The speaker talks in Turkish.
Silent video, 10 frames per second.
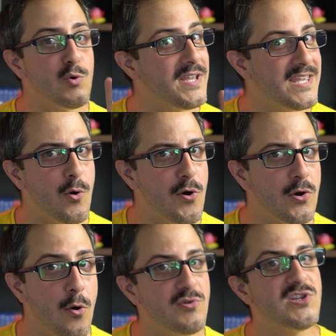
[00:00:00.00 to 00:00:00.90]
bu iki
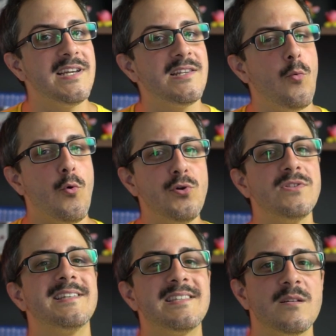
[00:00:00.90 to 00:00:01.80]
oyunu öncelikle
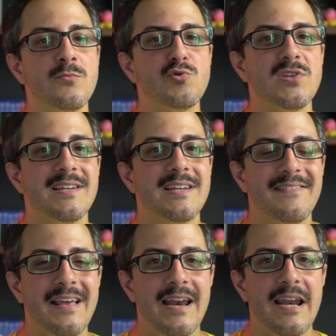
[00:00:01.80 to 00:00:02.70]
oyun tasarımı
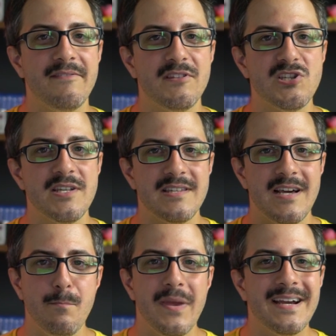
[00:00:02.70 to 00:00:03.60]
üzerinden değerlendireceğiz.
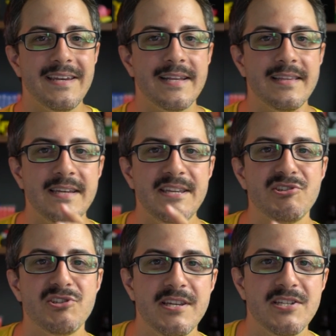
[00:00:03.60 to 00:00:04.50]
Yani mekaniklerini
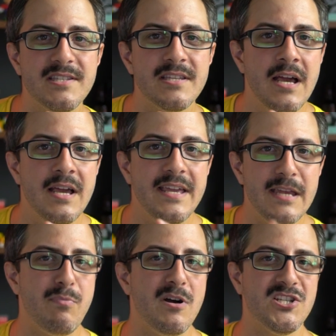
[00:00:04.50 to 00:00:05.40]
inceleyeceğiz.
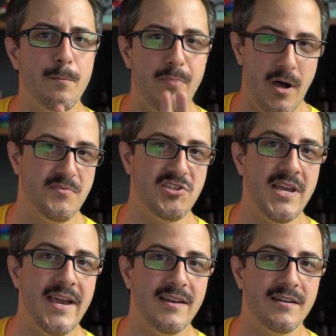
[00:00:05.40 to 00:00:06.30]
İlk başta PUBG'yi ele